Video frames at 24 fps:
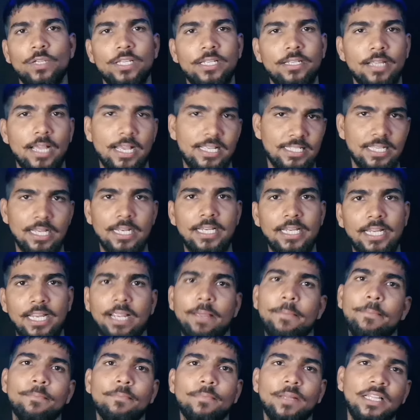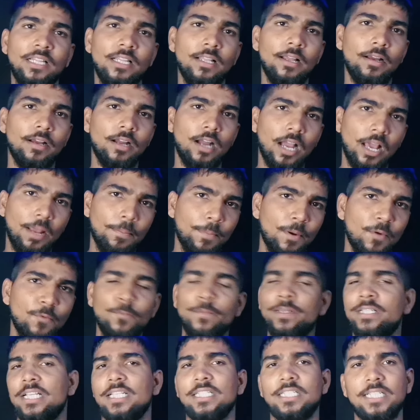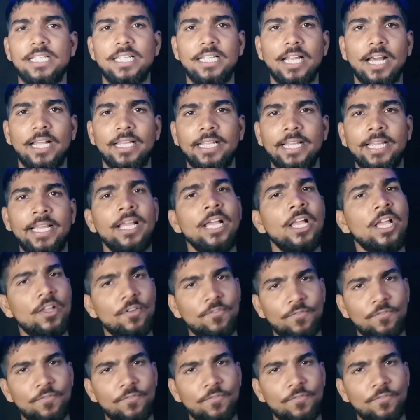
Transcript: कोई ऐसा नहीं है कि बंदा अगर परफॉर्मेंस अच्छी ना दे